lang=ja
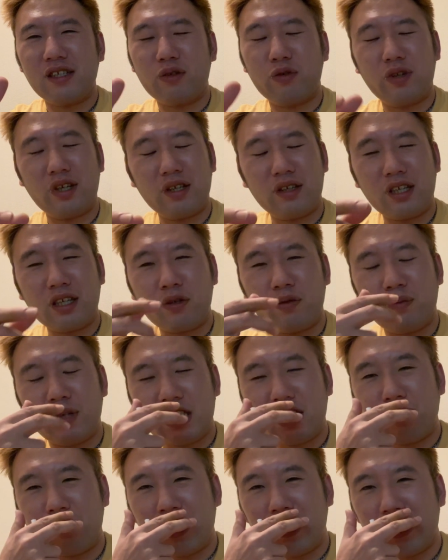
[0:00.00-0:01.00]
これ結構真
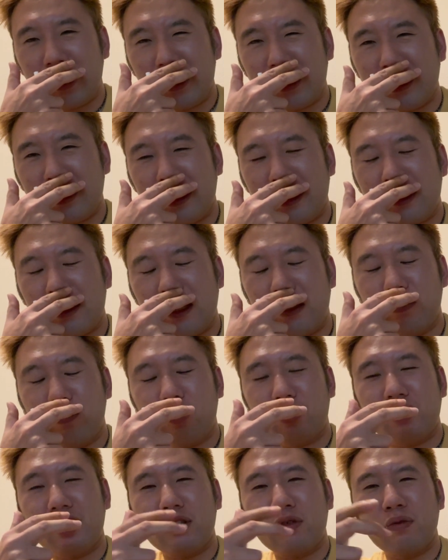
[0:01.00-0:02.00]
面目な話なんですけど、
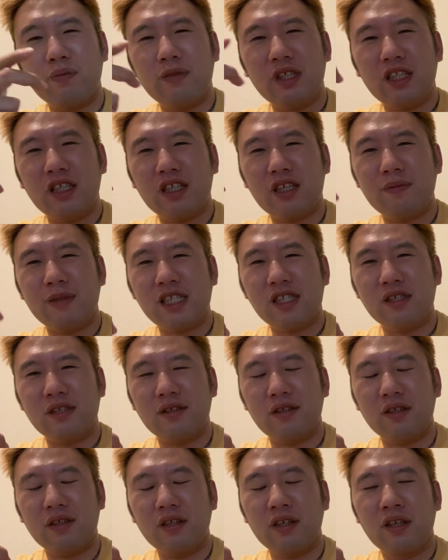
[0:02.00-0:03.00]
僕がコンビニ行きま
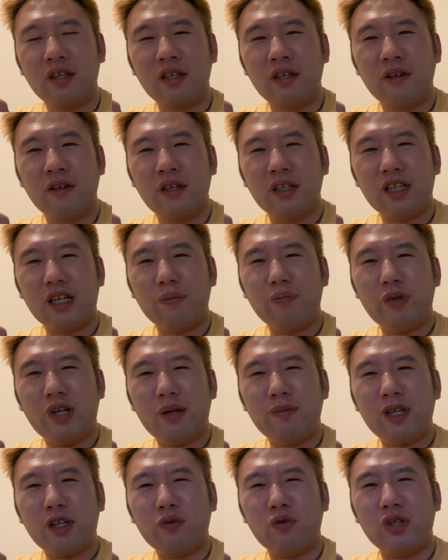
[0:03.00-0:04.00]
す。
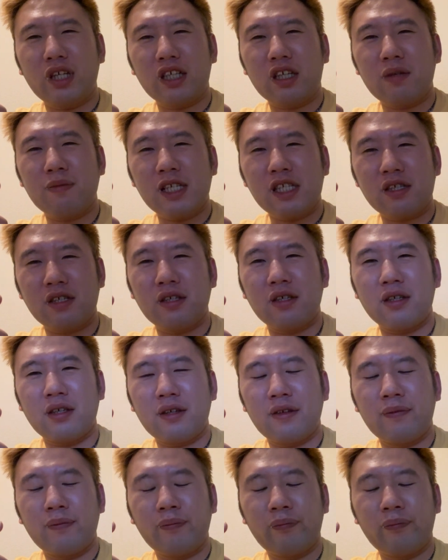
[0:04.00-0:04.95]
カップラーメンコーナー行きます。